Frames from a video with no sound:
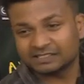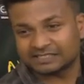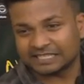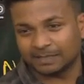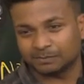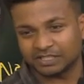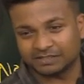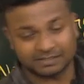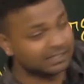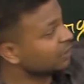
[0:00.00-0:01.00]
सेम जीन्स
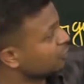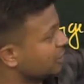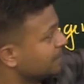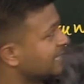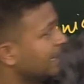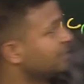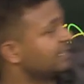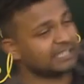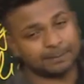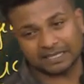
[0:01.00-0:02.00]
तो जब सेम जीन्स
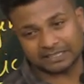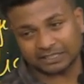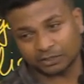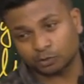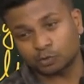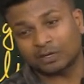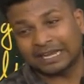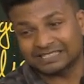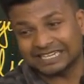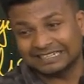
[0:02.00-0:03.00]
की बात करते हैं तो उसको
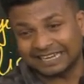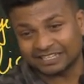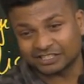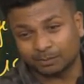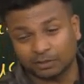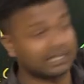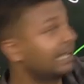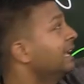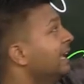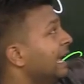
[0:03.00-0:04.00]
कैसा इंटरेक्शन बोलते हैं
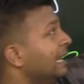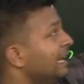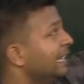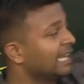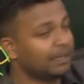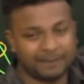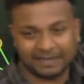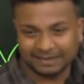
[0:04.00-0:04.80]
एलएलिक या फिर